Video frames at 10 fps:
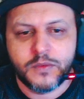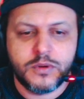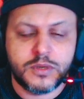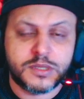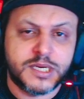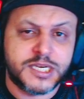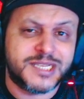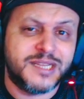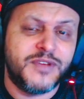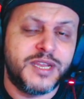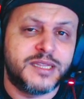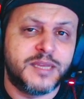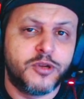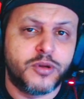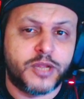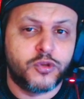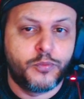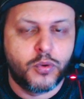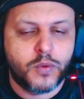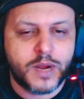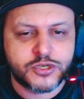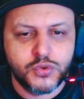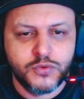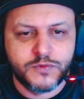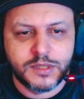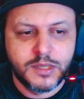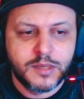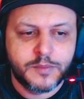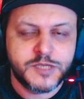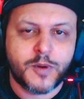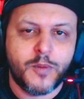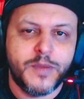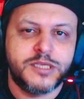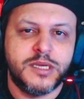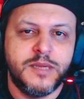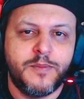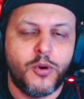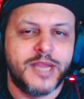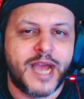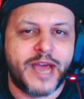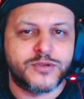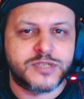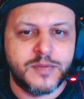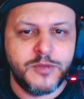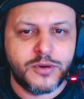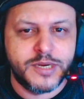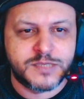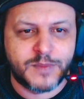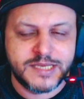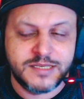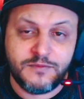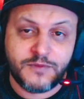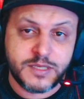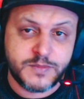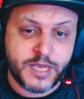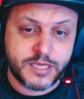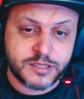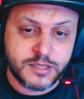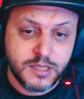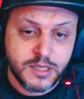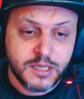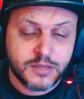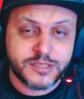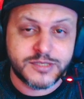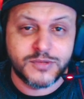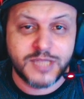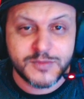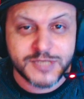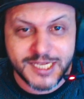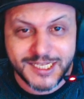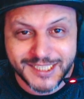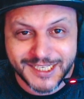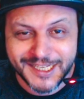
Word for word: O Eurotruck já deveria ter melhorado um pouco a chuva, principalmente aí para olhar os caminhões, mas infelizmente nós não temos ainda